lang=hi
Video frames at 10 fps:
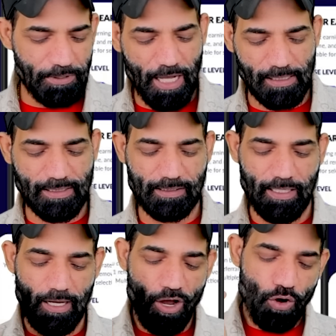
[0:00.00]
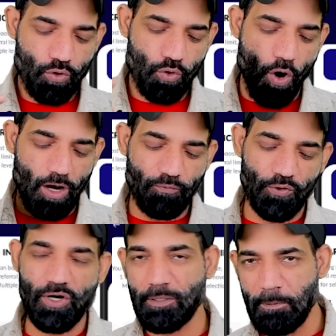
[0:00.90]
का भी डाल सकते हैं कॉल
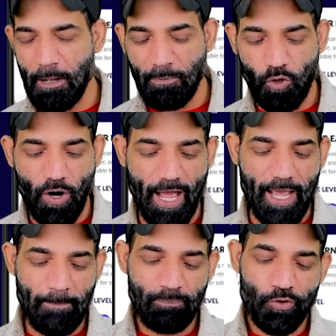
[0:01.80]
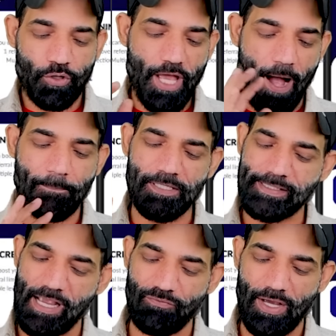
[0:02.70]
फ्लुएंट पे हम लोग आए और यहां पर
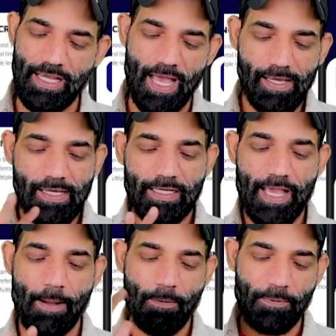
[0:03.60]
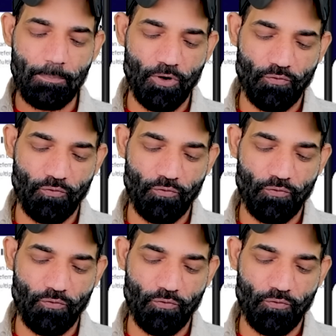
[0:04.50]
सेम वही है कि आप अपनी